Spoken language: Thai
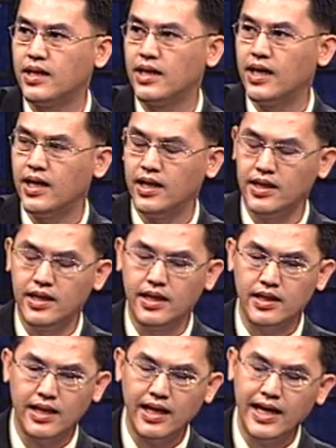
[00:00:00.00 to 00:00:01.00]
นะฮะ
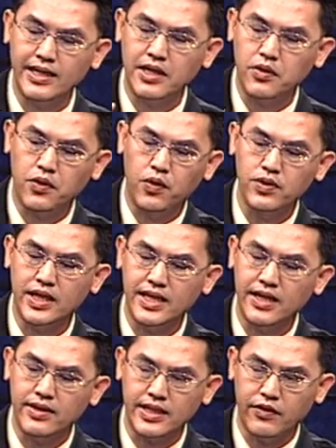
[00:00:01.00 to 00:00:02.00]
ในรายที่โค้งอย่าง
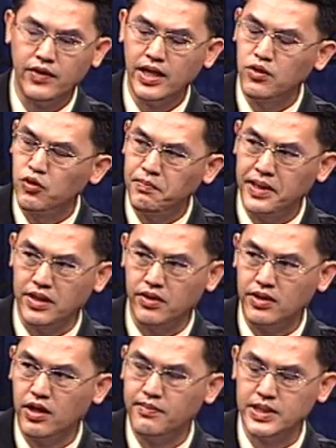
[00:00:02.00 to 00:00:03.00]
เดียวแต่ว่ารูเปิดขอ
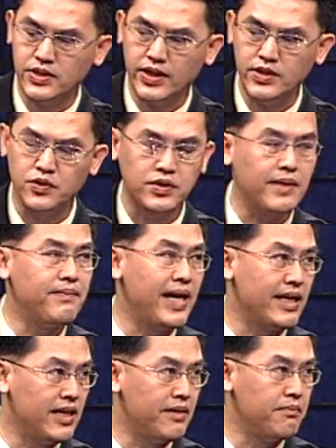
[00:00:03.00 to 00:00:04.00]
งท่อปัสสาวะอยู่ตำแหน่
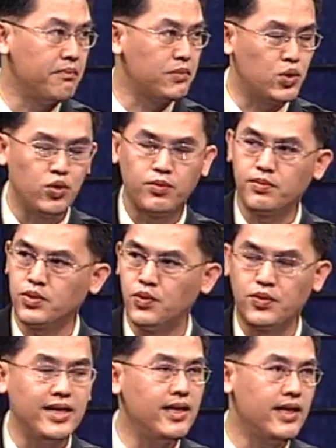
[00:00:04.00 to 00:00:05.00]
งเดิม ถูกถู
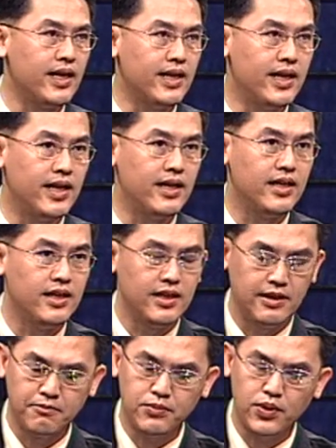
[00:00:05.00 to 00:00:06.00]
กที่เนี่ยนะฮะ
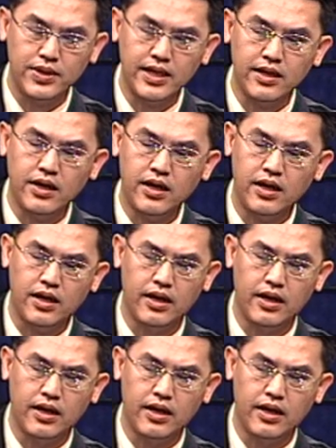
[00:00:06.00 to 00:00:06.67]
พวกนี้ก็